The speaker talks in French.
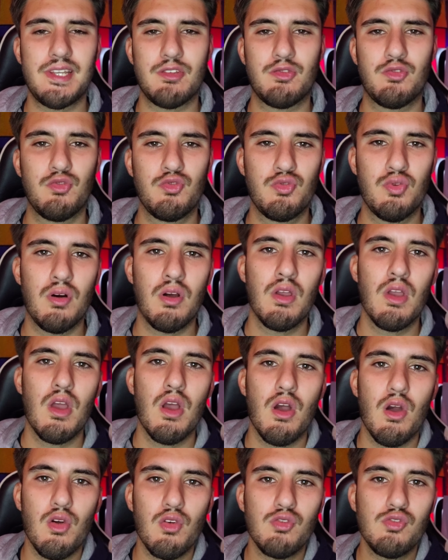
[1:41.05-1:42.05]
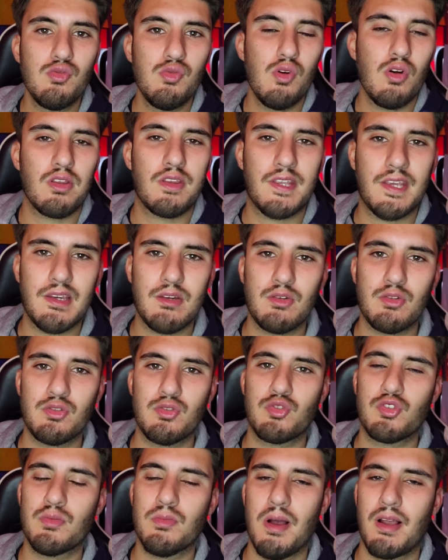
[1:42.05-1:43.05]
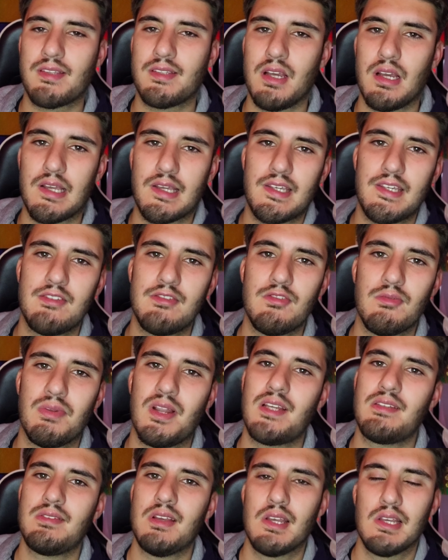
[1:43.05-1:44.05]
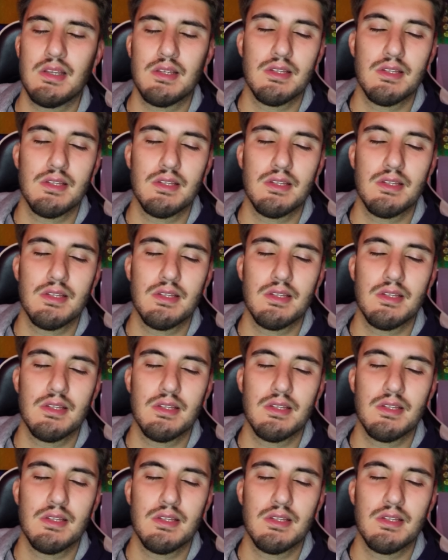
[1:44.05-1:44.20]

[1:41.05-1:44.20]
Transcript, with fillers: Il y a toujours un joueur très crucial du Barça qui se blesse.